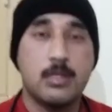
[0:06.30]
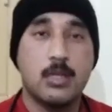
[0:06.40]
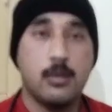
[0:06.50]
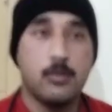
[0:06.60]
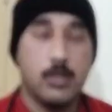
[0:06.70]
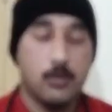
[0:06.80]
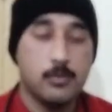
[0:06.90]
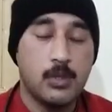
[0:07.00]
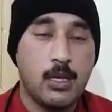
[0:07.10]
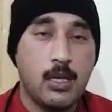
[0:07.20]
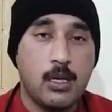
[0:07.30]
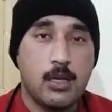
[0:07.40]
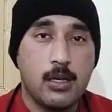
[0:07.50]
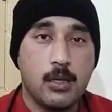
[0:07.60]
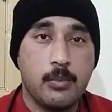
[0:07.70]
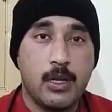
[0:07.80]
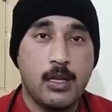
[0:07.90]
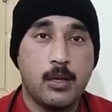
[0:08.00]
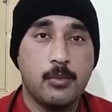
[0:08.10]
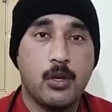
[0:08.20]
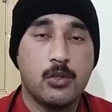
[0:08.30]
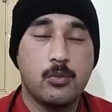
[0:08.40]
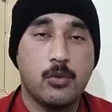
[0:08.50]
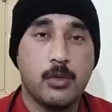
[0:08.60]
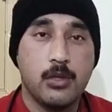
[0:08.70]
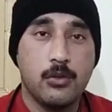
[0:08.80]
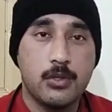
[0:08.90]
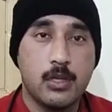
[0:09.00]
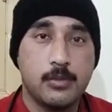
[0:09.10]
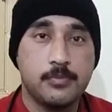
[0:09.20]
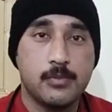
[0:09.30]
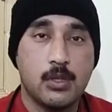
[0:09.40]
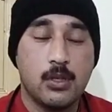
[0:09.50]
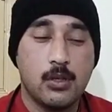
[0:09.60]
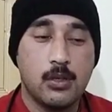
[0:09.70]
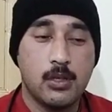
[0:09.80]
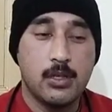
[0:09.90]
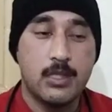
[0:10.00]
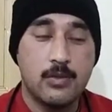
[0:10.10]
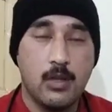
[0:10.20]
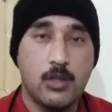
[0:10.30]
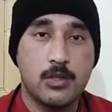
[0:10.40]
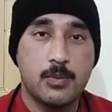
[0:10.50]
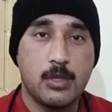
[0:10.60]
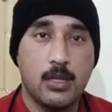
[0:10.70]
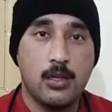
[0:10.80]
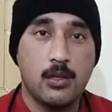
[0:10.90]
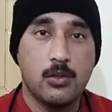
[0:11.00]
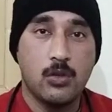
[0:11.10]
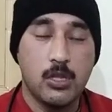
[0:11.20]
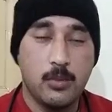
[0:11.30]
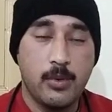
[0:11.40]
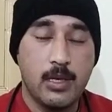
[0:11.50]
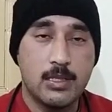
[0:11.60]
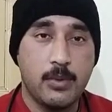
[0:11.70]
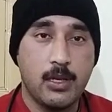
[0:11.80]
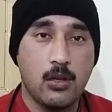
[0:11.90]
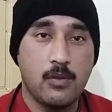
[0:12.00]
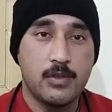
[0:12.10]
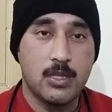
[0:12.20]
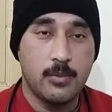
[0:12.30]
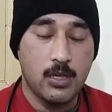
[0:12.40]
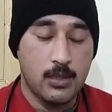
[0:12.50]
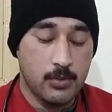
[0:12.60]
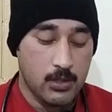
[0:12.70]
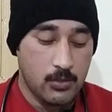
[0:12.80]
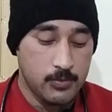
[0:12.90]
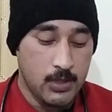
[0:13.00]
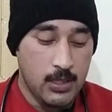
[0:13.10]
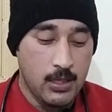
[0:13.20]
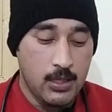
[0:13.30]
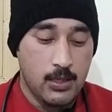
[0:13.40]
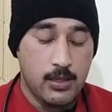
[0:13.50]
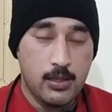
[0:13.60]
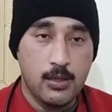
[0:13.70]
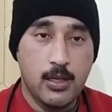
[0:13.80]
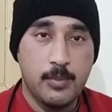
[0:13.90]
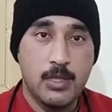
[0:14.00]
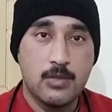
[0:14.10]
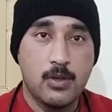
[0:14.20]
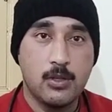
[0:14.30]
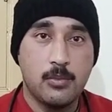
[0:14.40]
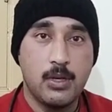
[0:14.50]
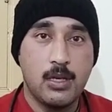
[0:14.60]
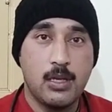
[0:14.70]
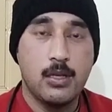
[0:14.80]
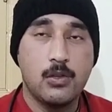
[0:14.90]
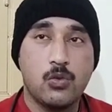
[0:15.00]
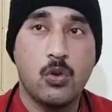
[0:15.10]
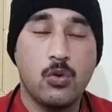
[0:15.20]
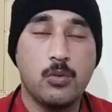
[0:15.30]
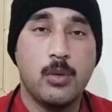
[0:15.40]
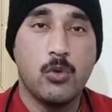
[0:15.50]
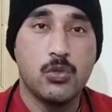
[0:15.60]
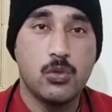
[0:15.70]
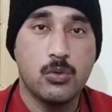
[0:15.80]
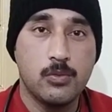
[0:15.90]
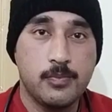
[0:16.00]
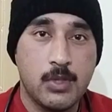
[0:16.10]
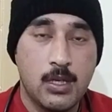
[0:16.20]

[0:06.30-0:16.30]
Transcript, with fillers: अल्लाम मेरा नाम डॉक्टर मोहम्मद यूनुस है और सिविल हॉस्पिटल तलती में एज ए मेडिकल ऑफिसर में काम कर रहा हूँ अभी इस वक्त मैं तुरगुद में मौजूद हूँ